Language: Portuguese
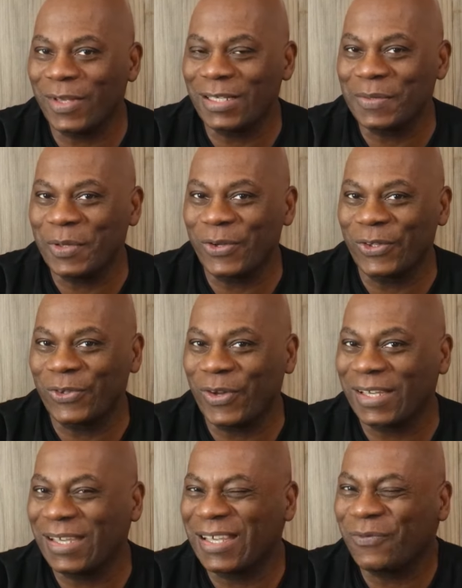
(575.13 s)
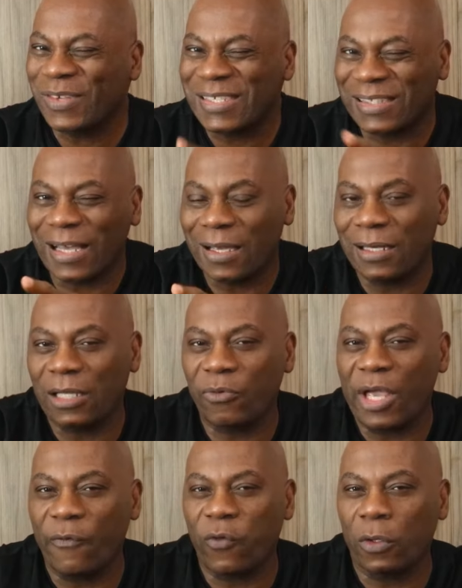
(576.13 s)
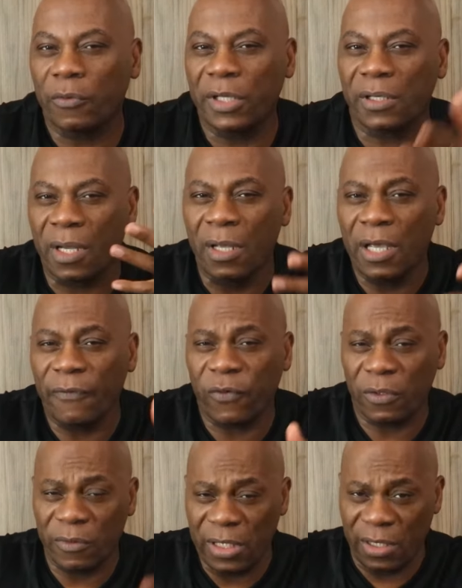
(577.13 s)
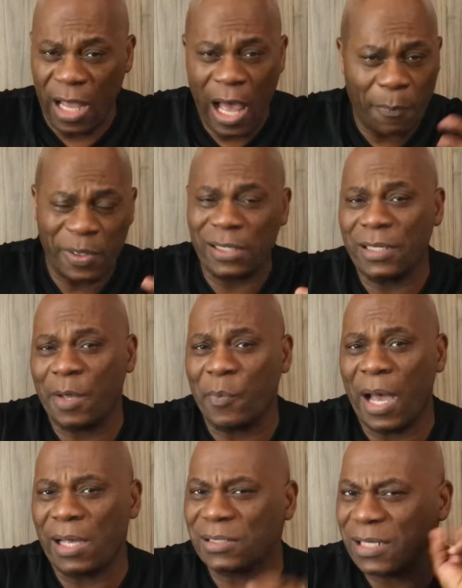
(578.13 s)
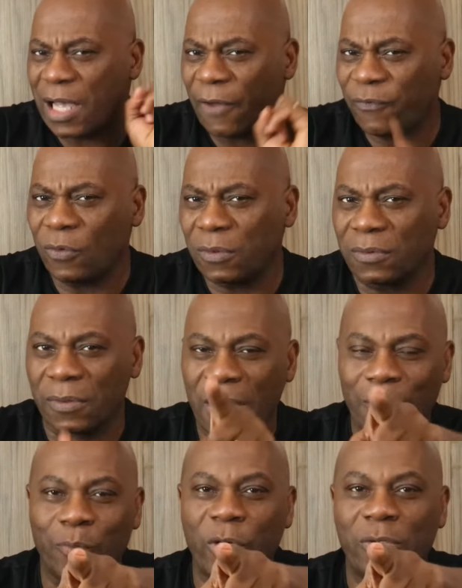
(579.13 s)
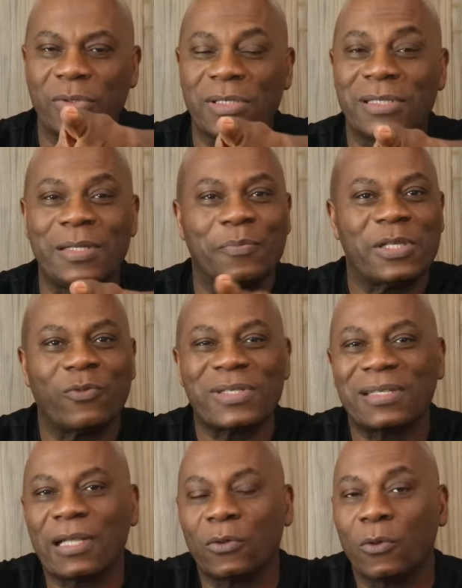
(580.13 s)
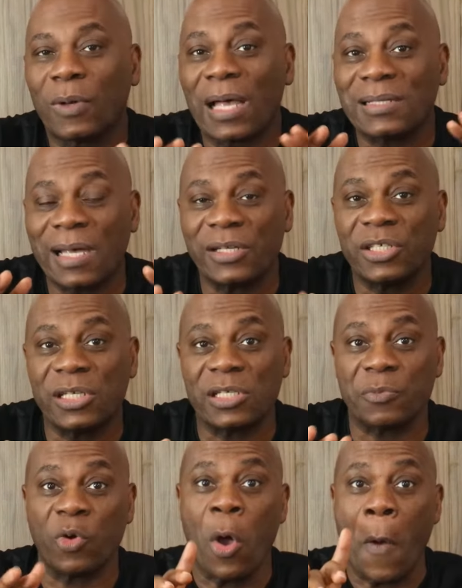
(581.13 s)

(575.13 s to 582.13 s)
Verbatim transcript: Verde me contou aqui que você está querendo evoluir, evoluir, aprender mais, e a fundo. Muito simples, você está no lugar certíssimo.